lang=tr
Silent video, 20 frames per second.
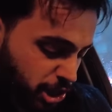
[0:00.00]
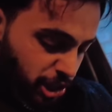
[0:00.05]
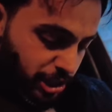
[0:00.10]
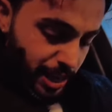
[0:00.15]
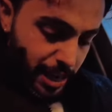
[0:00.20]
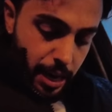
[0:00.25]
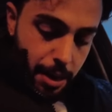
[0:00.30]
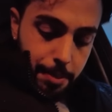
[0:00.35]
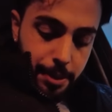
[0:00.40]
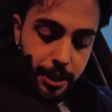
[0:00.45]

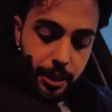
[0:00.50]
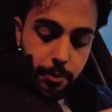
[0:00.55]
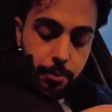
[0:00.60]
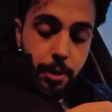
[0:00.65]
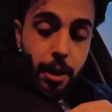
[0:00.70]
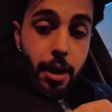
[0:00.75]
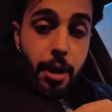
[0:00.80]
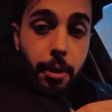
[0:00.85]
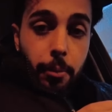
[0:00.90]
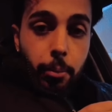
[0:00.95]
çıkaramadım
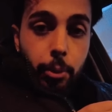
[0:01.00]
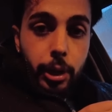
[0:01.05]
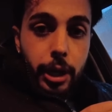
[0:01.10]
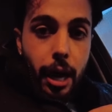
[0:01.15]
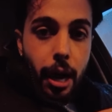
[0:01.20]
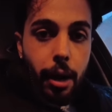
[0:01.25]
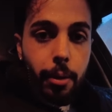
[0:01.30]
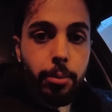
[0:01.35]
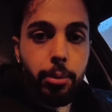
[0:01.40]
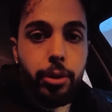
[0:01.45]
bu
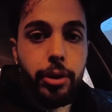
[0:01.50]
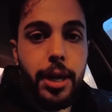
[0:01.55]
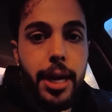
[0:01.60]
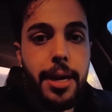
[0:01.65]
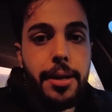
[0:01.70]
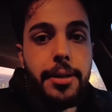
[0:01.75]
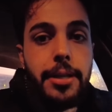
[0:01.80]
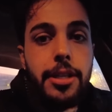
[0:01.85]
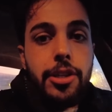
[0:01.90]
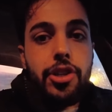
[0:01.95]

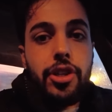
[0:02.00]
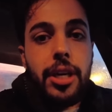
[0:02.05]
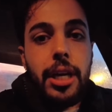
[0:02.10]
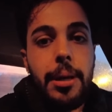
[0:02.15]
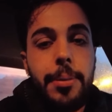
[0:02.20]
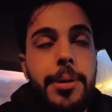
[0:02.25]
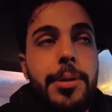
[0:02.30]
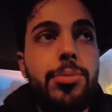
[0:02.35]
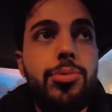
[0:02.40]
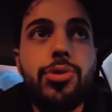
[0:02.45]
yağmurda. Niye
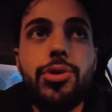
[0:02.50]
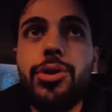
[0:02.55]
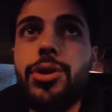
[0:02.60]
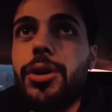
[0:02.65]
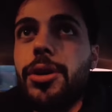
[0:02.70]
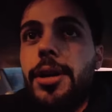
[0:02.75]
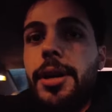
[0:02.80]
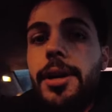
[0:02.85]
çıkaramadım? Çünkü